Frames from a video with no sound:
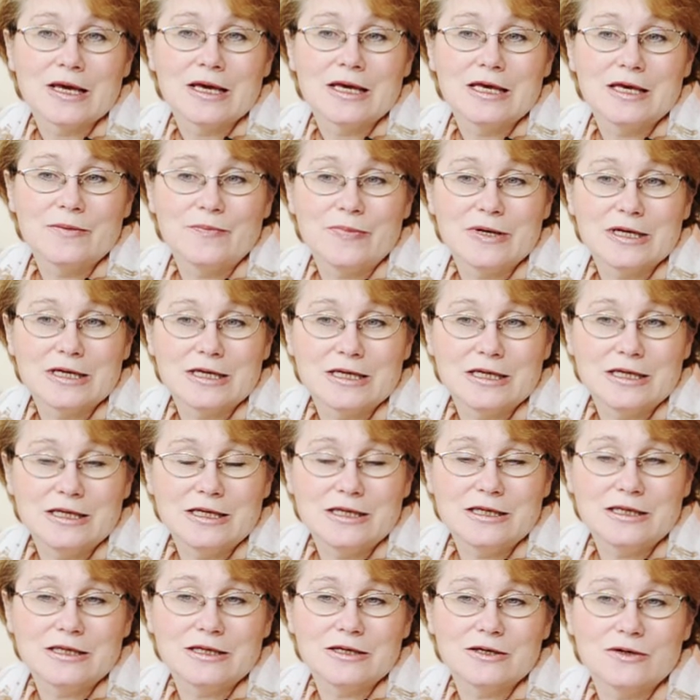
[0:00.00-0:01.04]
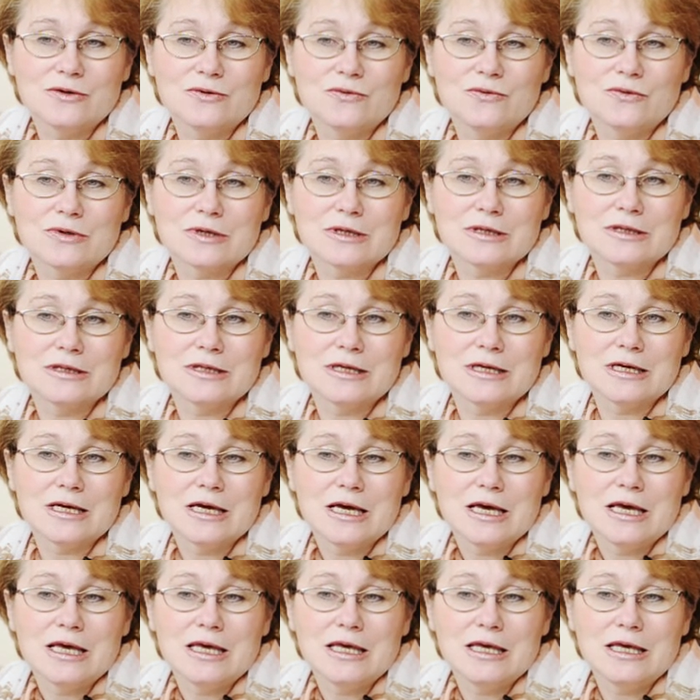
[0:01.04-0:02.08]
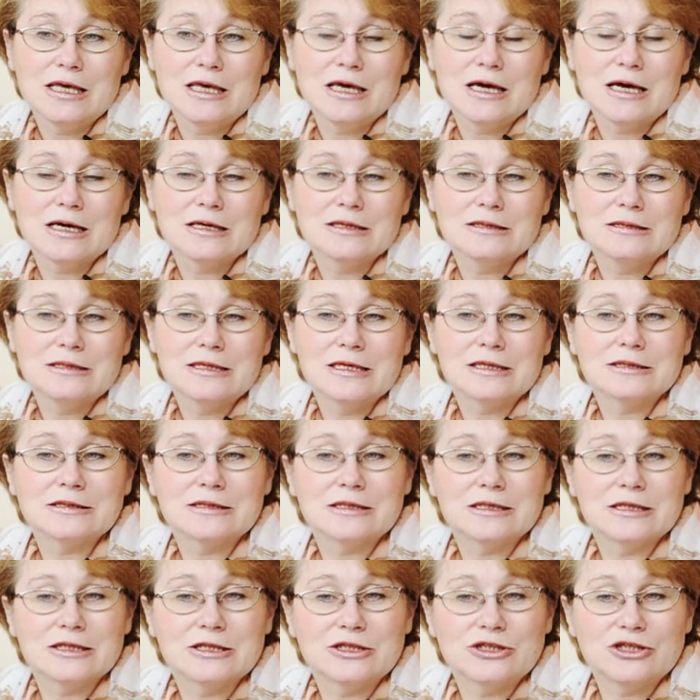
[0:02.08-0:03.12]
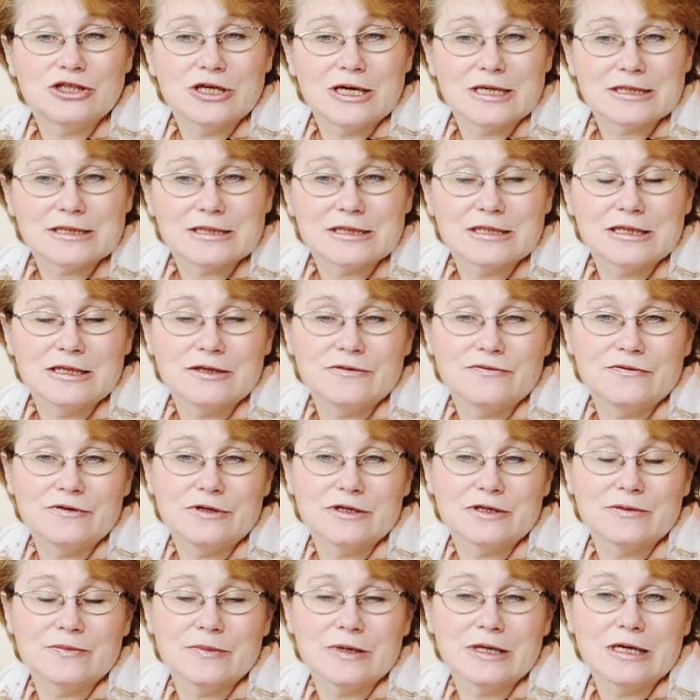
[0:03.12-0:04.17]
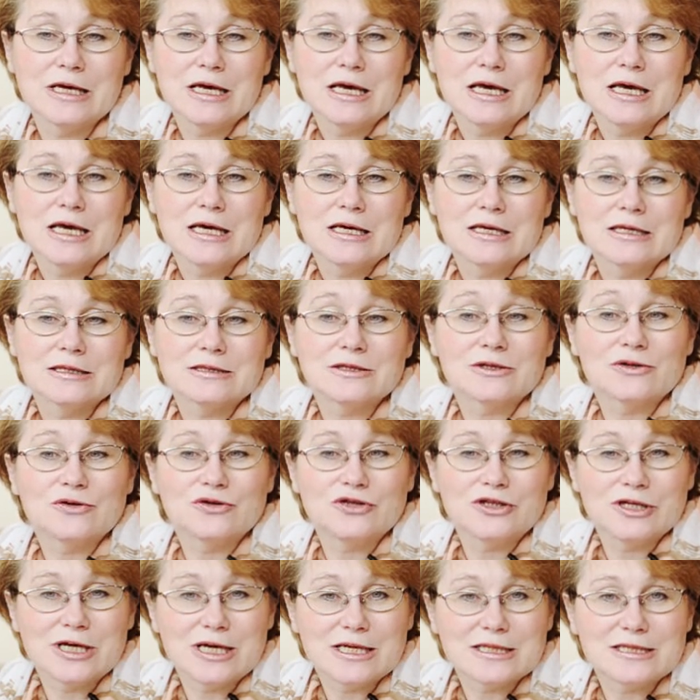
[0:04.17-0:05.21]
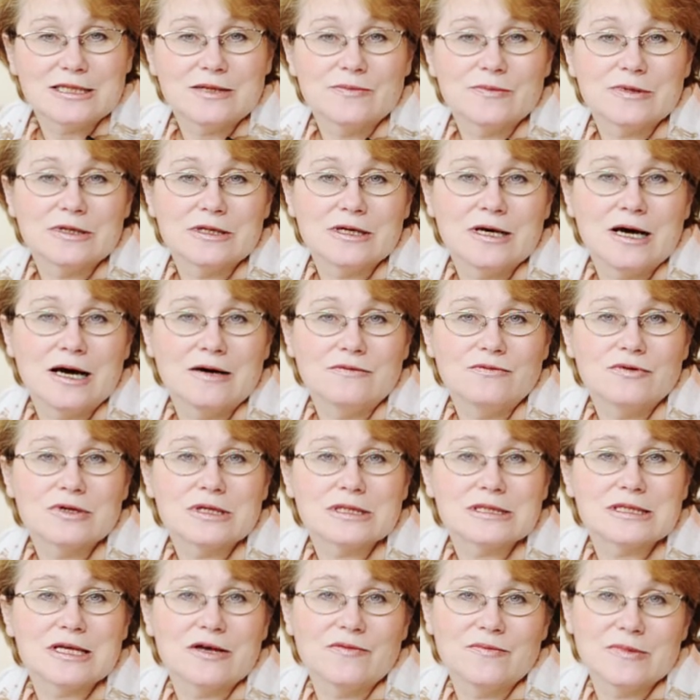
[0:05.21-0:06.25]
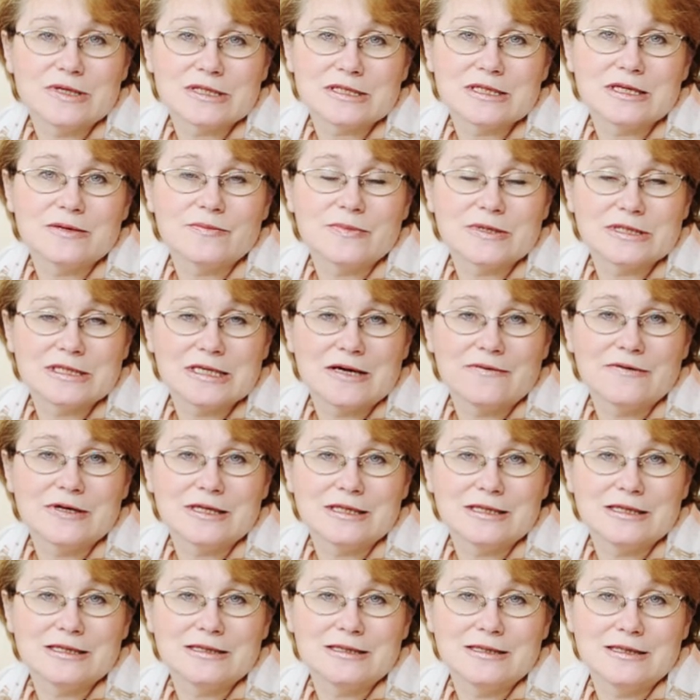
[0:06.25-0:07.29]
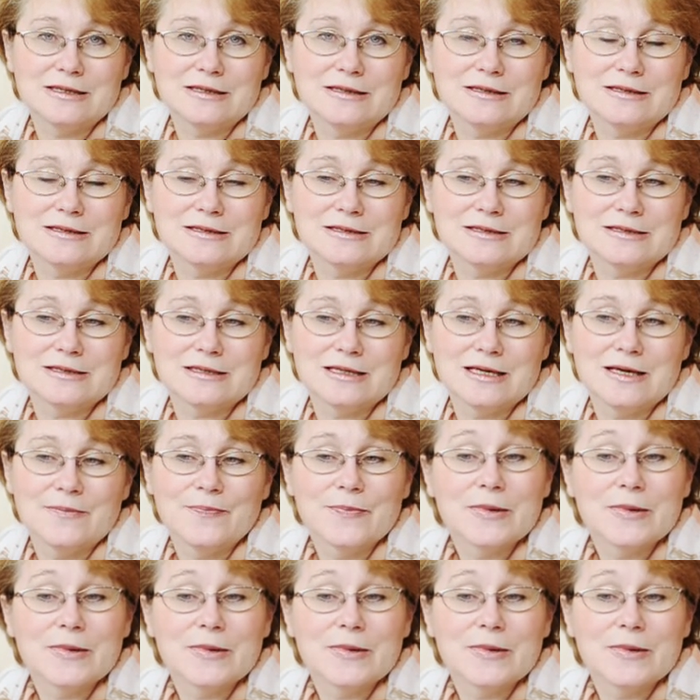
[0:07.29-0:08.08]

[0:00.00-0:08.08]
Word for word: и поликлиники города, и некоторые частные фирмы, заключая с ними договоры совместной образовательной деятельности.